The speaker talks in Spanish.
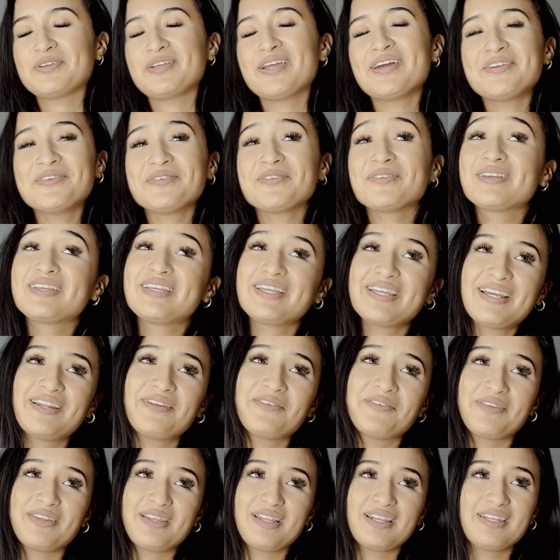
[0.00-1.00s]
ya no
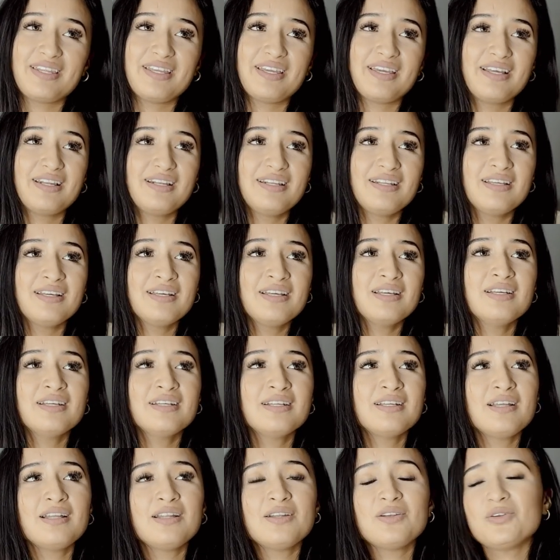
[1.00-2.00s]
quiero, Daniel.
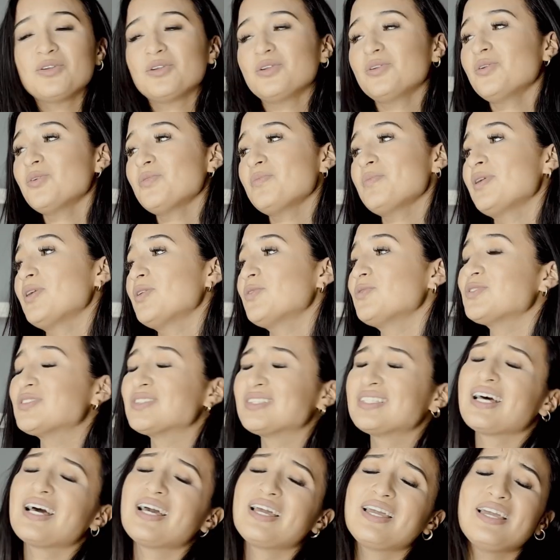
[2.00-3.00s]
No me
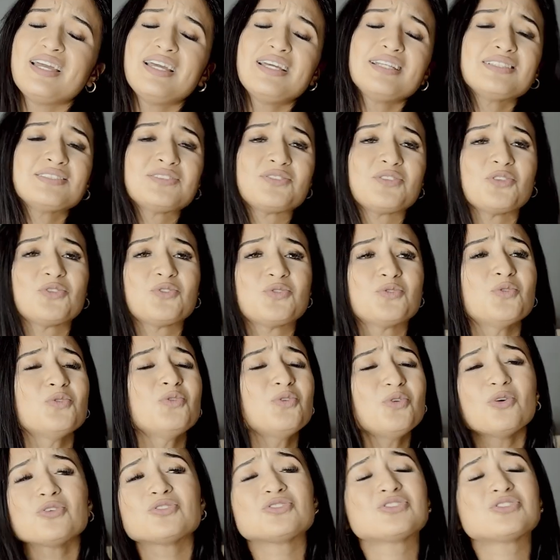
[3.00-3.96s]
gusta esto, tú lo